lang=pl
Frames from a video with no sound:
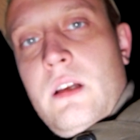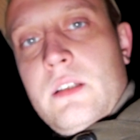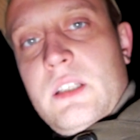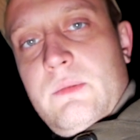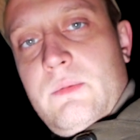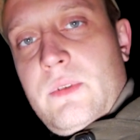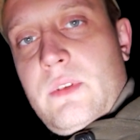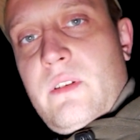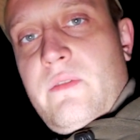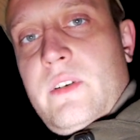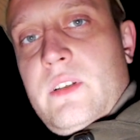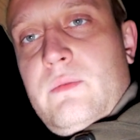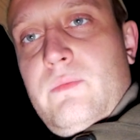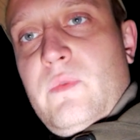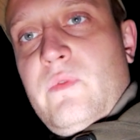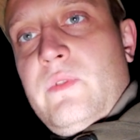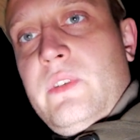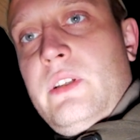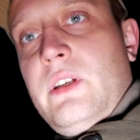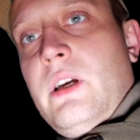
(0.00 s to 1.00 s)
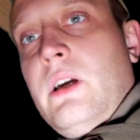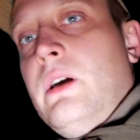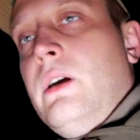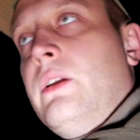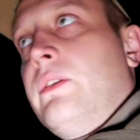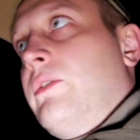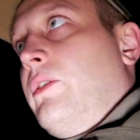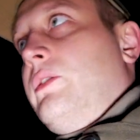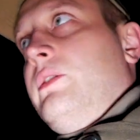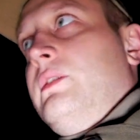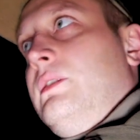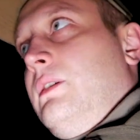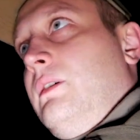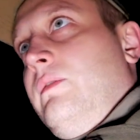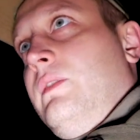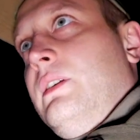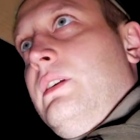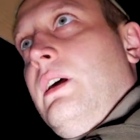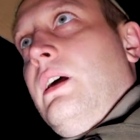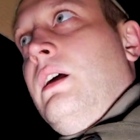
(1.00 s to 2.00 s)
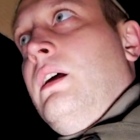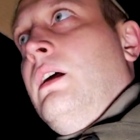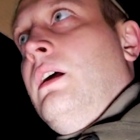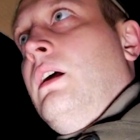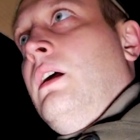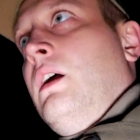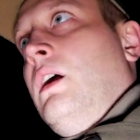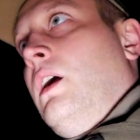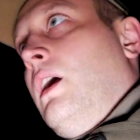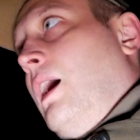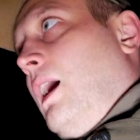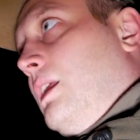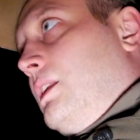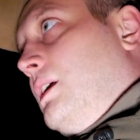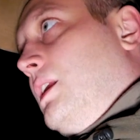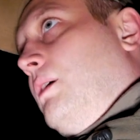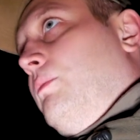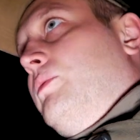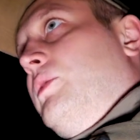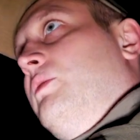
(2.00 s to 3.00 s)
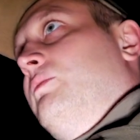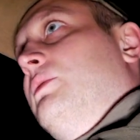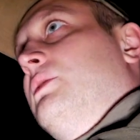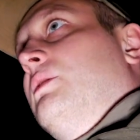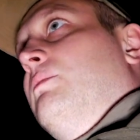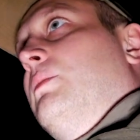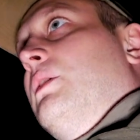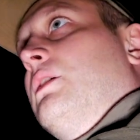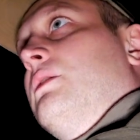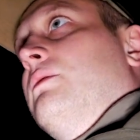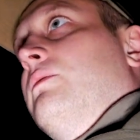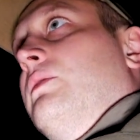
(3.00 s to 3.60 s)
żeby do was mówić, to nic nie widzę a te napki widzę bardzo